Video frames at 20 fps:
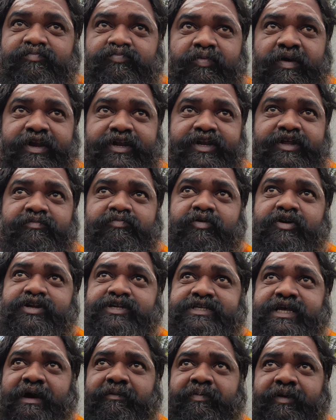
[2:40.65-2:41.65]
வெட்டும் போட்டு
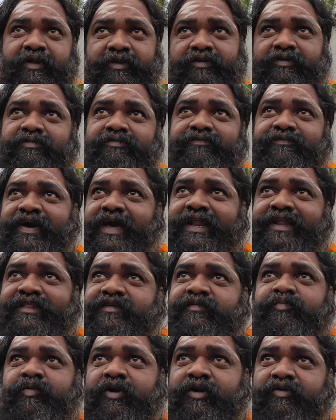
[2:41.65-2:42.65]
சாப்பிடணும் வேறு
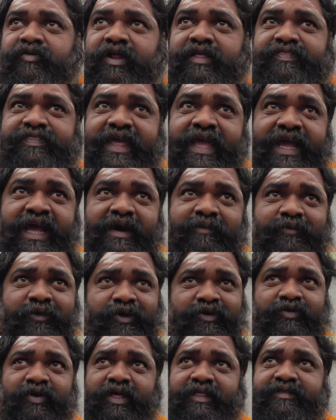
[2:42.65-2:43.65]
எதுவும் போடக்கூடாது தேங்காய்
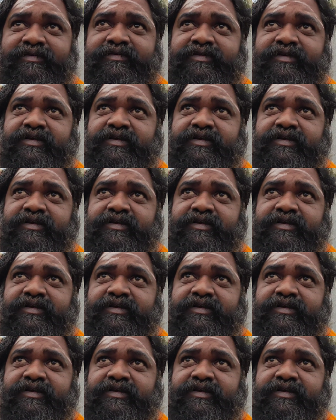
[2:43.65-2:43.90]
போடக்கூடாது